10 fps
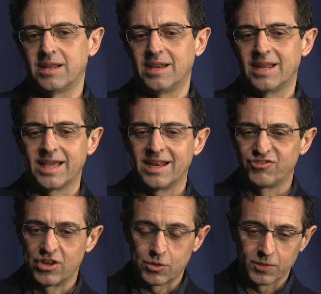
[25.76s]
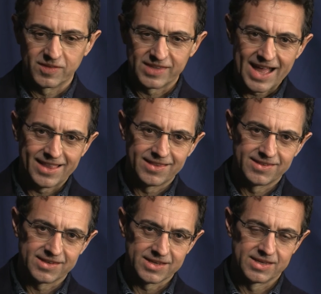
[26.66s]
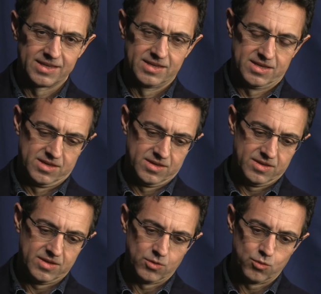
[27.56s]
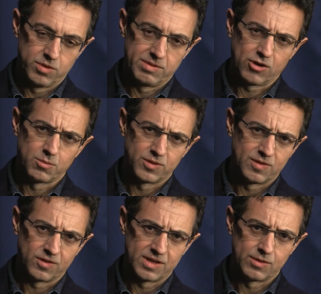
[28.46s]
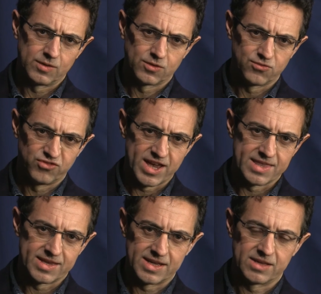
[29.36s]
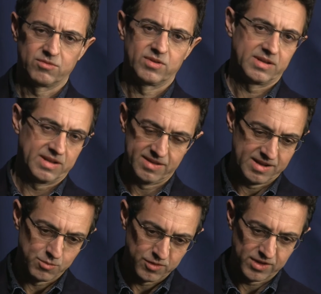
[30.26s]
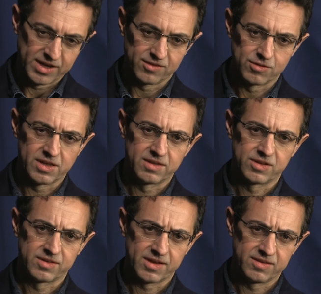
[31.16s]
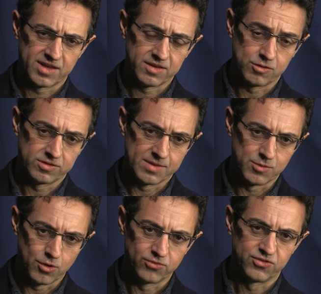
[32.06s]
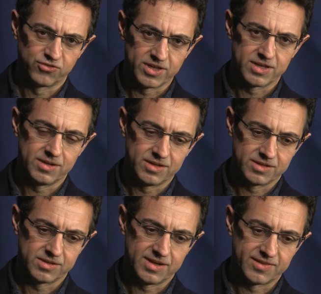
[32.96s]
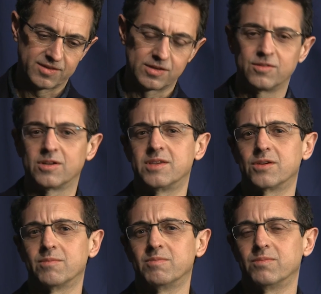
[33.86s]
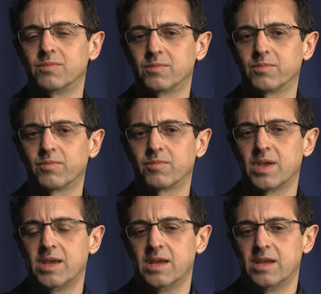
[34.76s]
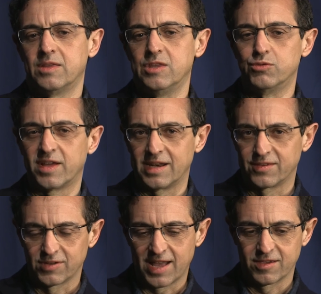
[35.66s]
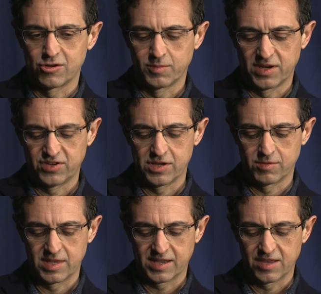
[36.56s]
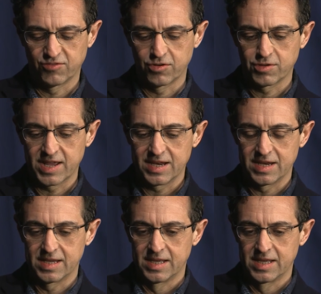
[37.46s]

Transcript: le, le circostanze in cui una composizione di questo genere, la composizione che, che, che ascoltiamo oggi, cioè il, la trascrizione con, di una delle sonate dell'Opera 5 di Arcangelo Corelli,